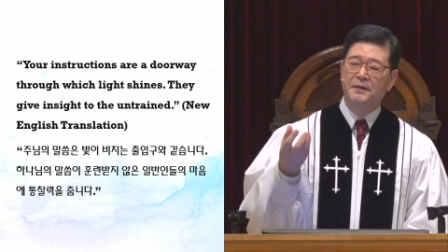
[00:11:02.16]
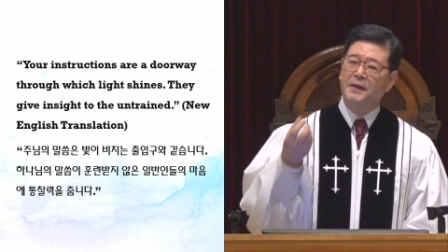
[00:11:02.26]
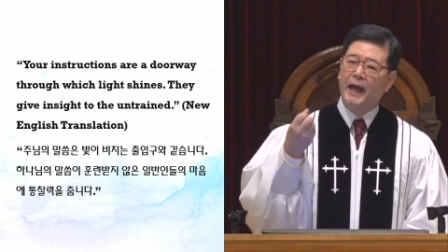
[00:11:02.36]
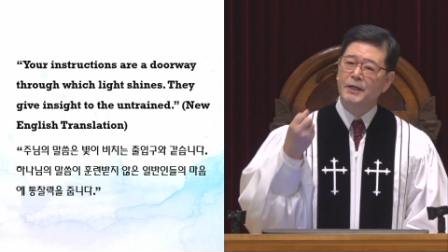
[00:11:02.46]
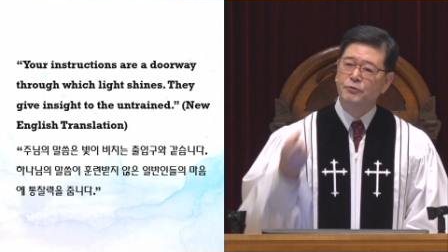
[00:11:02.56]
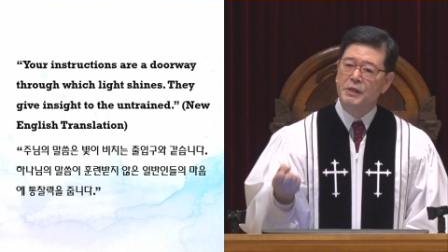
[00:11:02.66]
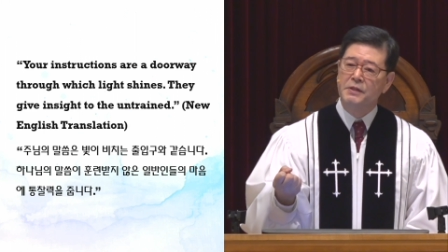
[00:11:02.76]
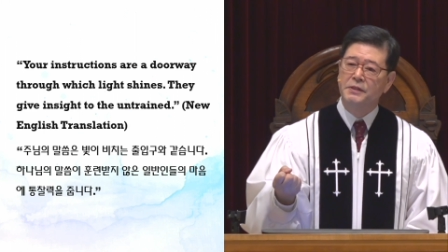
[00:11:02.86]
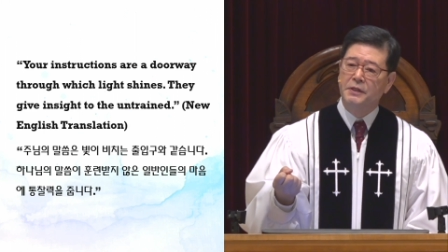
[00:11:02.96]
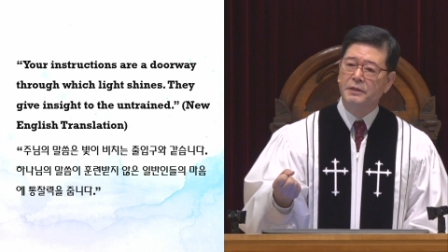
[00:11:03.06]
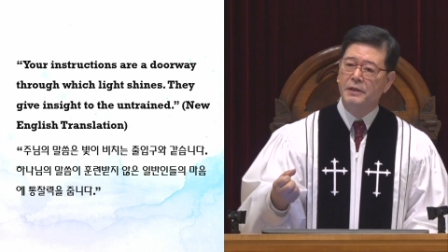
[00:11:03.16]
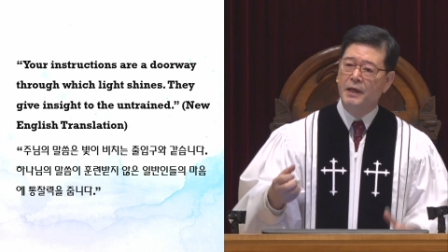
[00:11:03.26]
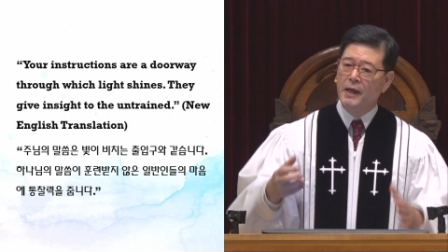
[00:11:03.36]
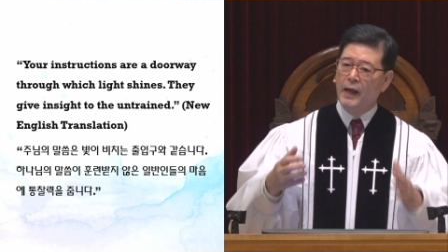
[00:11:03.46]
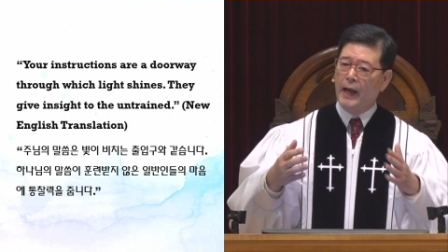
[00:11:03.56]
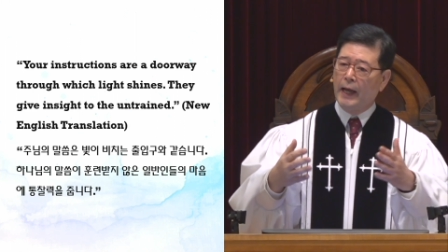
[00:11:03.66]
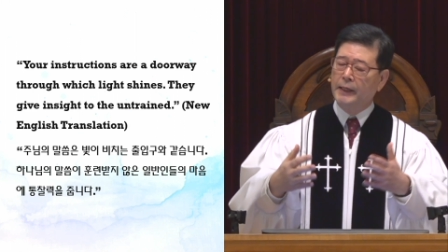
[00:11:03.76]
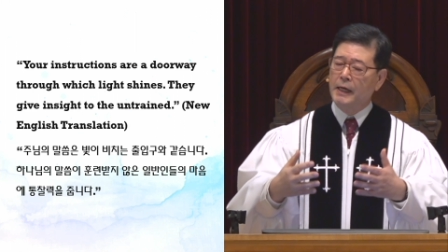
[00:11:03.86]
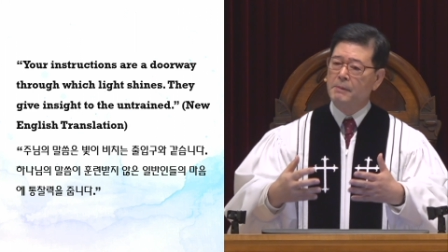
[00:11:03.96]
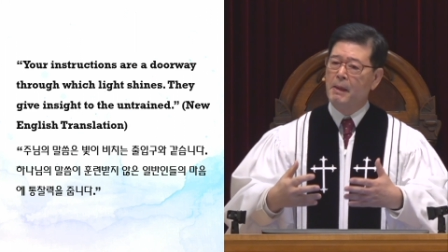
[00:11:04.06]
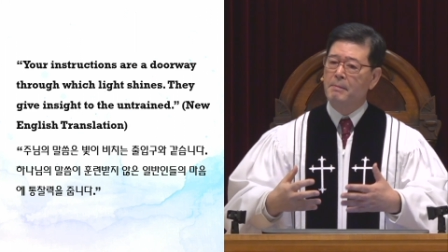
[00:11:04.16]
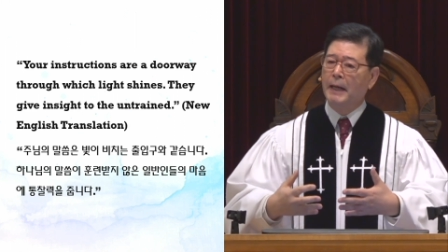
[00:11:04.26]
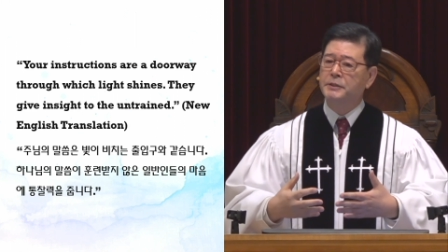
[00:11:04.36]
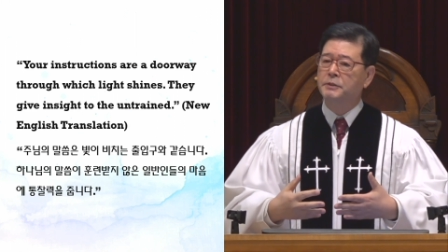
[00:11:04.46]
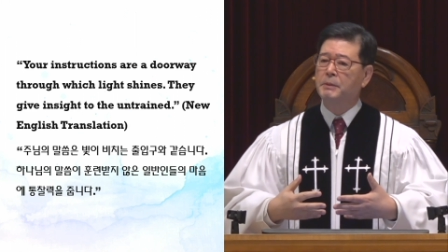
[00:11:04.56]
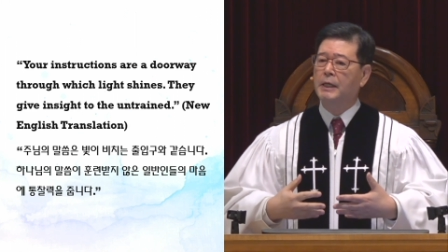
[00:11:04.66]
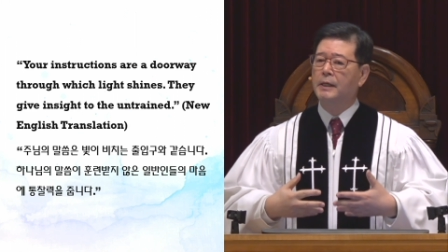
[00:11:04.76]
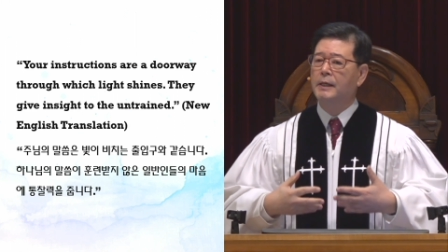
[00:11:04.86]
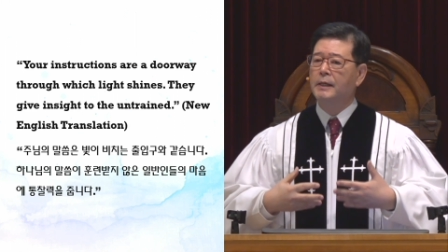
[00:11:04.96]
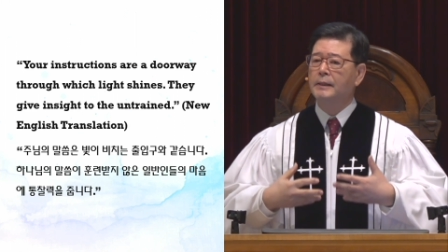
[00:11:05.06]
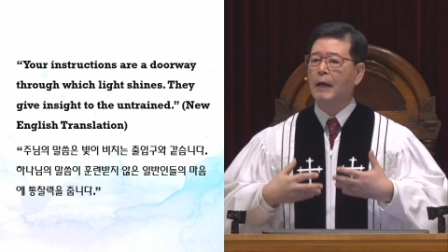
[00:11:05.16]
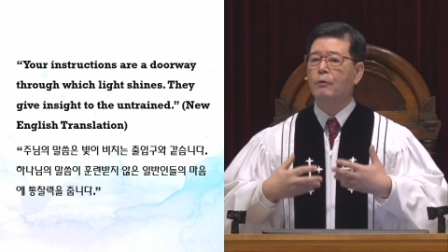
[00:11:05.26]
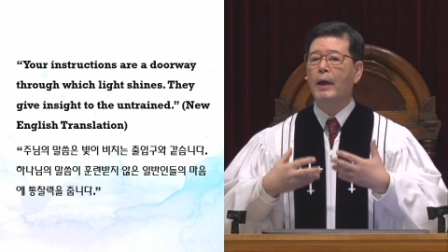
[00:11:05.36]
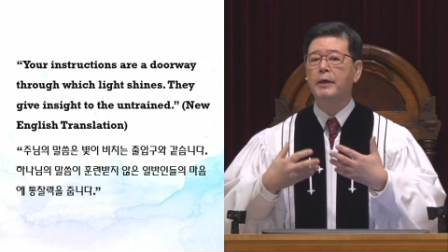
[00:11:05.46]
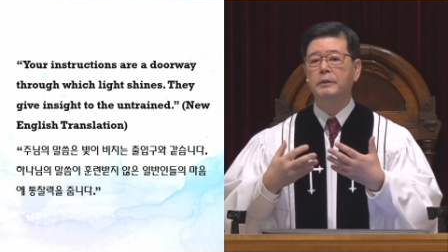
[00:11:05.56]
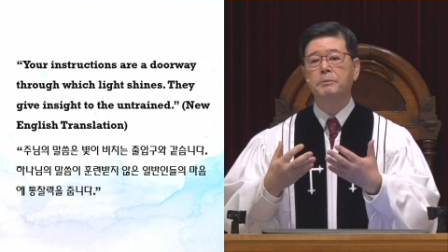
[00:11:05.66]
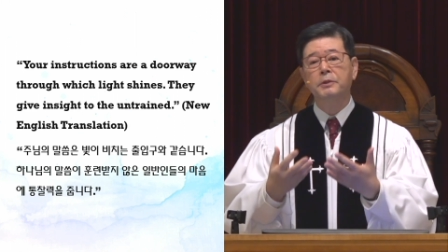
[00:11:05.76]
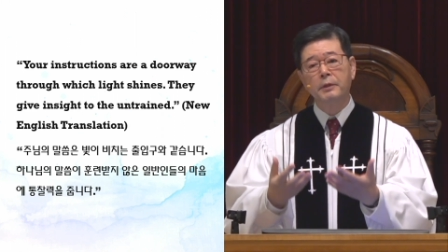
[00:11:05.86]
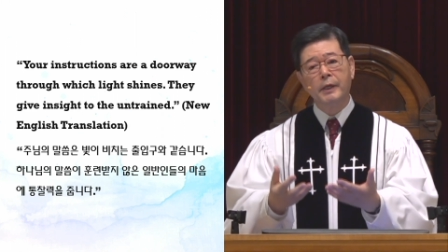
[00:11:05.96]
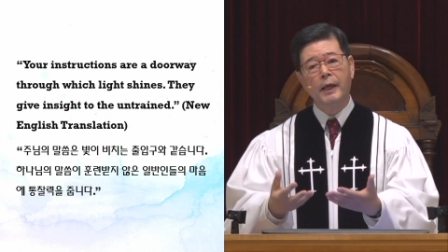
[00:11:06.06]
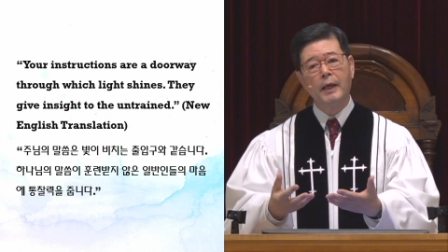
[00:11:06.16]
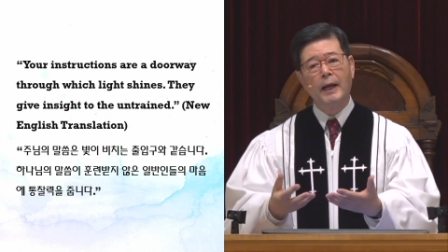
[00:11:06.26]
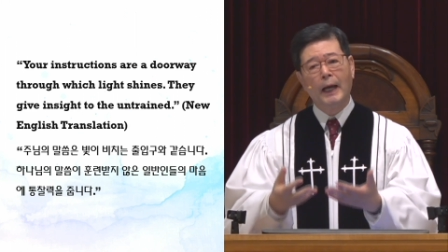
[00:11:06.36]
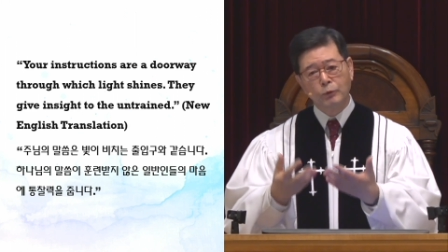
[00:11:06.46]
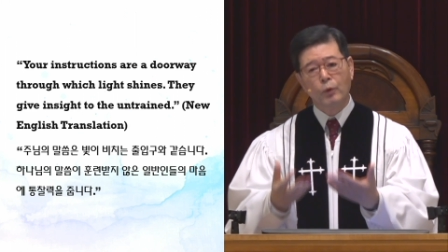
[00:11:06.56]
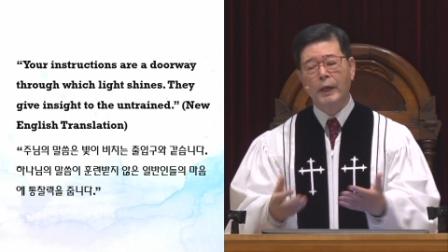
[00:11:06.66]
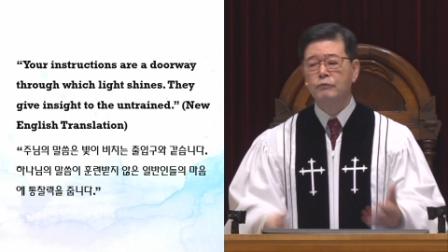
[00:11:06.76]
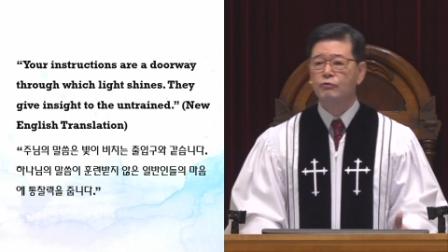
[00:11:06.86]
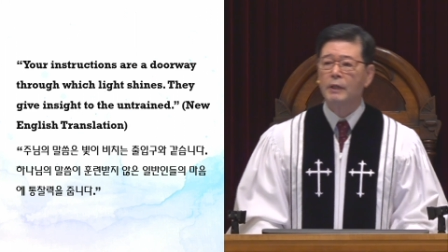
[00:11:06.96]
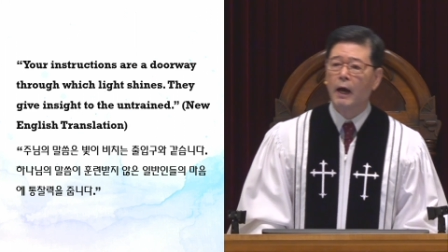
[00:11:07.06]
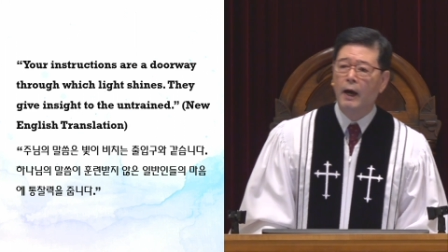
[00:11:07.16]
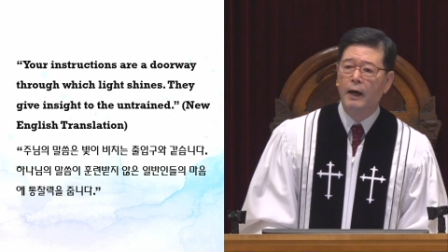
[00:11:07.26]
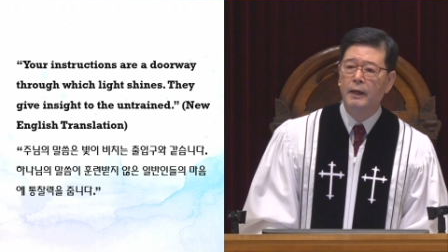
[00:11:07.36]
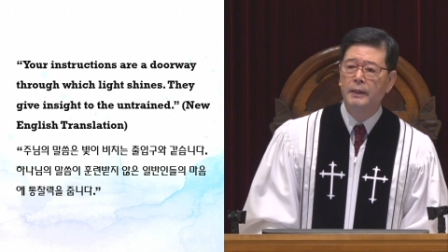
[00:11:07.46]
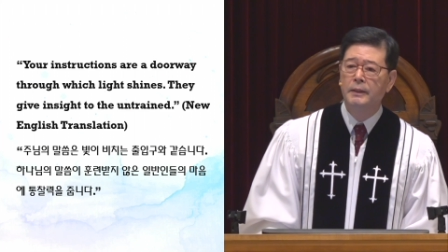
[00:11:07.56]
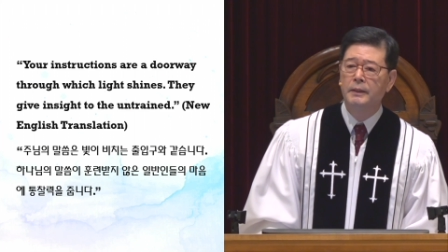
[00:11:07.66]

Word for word: 그렇게 할 수 있는 일을 하나님의 말씀이 나로 하여금 그렇게 하도록 해준다.